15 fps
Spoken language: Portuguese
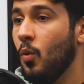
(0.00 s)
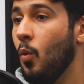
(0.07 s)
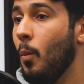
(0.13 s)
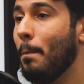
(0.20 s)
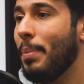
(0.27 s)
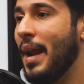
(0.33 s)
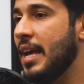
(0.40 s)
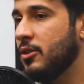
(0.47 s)

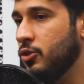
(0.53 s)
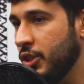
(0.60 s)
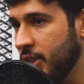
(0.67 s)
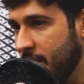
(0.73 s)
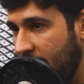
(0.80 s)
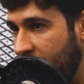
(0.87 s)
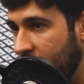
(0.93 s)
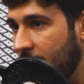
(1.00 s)
o prazo de
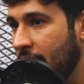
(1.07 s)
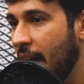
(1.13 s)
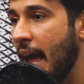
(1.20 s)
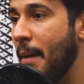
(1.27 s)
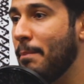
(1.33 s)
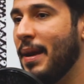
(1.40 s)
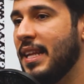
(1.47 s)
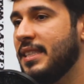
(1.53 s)
entrega,
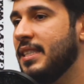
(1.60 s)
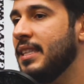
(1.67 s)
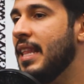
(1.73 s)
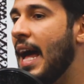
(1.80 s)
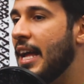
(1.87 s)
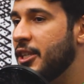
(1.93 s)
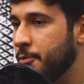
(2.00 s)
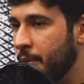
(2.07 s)
a
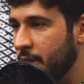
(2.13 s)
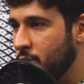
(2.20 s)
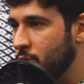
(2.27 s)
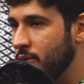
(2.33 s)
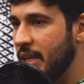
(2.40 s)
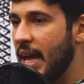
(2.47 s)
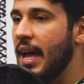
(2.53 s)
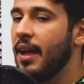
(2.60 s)
praticidade para
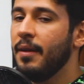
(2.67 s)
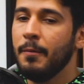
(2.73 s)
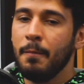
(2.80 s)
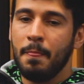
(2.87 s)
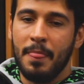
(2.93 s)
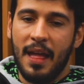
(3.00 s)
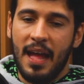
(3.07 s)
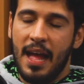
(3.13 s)
se usar
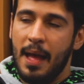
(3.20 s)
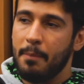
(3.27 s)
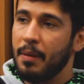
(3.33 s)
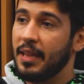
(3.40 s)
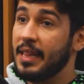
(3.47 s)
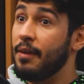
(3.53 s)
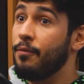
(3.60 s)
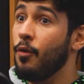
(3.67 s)
a
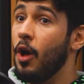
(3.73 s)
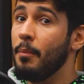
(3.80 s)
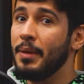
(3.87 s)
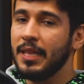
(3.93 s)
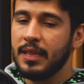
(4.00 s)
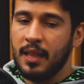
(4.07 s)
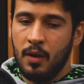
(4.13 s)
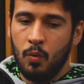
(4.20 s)

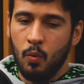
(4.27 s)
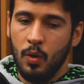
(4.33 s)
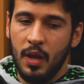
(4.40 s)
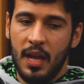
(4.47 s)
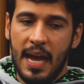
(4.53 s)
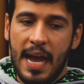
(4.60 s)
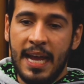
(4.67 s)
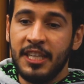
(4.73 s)
plataforma. Então,
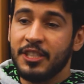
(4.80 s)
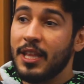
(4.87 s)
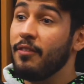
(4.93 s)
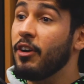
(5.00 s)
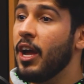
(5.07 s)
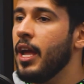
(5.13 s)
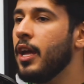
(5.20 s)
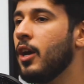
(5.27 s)
a gente
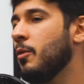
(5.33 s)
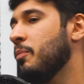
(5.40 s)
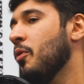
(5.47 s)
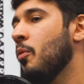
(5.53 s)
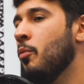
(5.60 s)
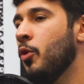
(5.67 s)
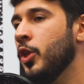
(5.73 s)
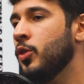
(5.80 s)
estava ganhando
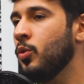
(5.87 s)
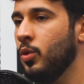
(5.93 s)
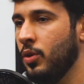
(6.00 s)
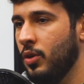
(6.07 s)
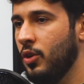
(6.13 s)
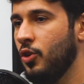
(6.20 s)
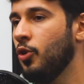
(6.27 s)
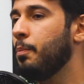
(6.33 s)
por
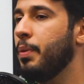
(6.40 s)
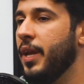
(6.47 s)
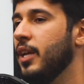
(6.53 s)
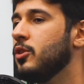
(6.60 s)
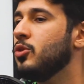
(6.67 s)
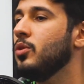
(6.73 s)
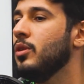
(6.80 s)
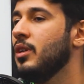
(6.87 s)
muito no
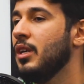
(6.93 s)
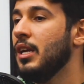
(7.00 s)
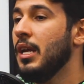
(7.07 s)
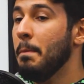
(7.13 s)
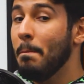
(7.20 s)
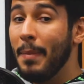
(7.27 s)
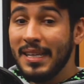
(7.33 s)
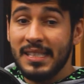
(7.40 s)
preço,
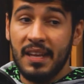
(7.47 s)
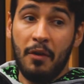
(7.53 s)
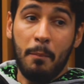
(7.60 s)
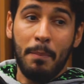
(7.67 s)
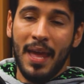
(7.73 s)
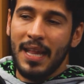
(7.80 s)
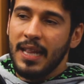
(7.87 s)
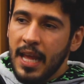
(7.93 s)
mas
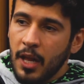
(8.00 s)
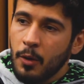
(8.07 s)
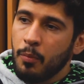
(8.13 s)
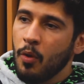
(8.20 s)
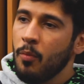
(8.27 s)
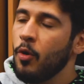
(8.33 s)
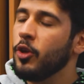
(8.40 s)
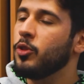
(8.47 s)
estava perdendo
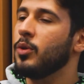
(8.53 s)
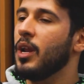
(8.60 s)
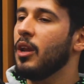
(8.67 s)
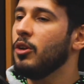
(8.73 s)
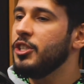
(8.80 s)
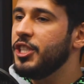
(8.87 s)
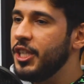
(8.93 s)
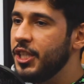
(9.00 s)
por muito na
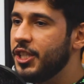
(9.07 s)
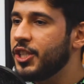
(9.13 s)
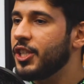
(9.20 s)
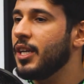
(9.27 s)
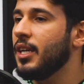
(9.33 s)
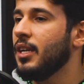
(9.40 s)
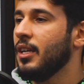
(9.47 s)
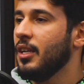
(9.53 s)

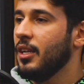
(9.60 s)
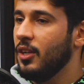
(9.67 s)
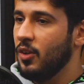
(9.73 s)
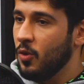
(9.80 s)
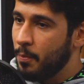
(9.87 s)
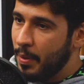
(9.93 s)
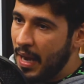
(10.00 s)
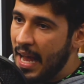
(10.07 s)
logística,
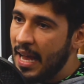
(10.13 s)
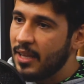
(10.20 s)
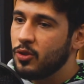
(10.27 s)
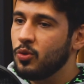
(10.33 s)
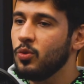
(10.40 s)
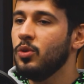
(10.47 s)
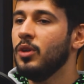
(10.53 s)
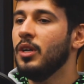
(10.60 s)
no
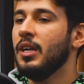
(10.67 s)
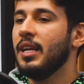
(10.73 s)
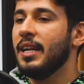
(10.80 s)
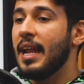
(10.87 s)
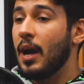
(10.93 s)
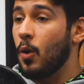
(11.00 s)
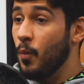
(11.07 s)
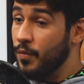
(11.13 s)
prazo,
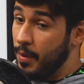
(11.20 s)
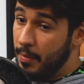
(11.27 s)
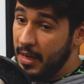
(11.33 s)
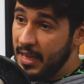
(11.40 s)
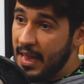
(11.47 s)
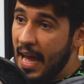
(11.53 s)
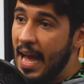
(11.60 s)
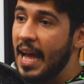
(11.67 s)
na
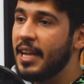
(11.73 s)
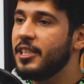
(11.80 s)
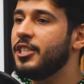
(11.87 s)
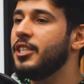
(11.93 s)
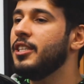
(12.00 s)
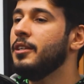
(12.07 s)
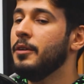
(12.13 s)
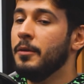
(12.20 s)

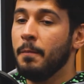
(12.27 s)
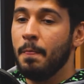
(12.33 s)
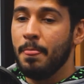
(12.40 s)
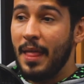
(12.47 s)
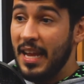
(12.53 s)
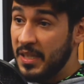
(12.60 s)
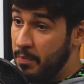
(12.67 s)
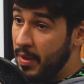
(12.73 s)
confiabilidade,
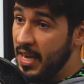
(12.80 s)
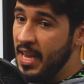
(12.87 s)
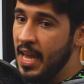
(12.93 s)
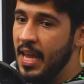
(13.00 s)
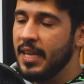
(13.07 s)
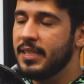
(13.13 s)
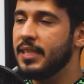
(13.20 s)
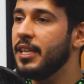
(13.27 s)
na
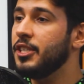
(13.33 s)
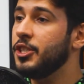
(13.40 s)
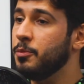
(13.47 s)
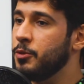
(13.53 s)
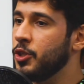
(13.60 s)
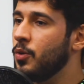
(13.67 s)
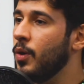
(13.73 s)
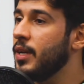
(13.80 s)
experiência, esse
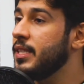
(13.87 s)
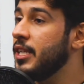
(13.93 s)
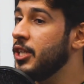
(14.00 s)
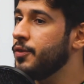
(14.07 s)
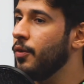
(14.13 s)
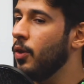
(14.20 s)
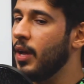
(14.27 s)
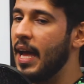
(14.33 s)
tipo de coisa. E a
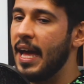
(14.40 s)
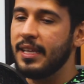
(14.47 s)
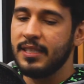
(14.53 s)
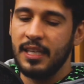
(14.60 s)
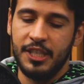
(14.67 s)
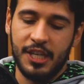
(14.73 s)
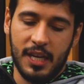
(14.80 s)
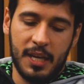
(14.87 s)
gente falou, cara,
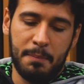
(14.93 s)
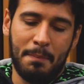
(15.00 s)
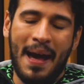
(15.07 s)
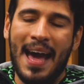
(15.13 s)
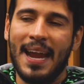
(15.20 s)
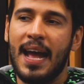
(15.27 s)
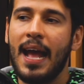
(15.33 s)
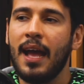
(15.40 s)
se a gente aqui
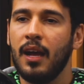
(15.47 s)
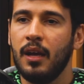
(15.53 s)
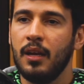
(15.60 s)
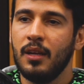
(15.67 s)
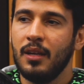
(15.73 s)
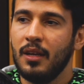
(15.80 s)
parar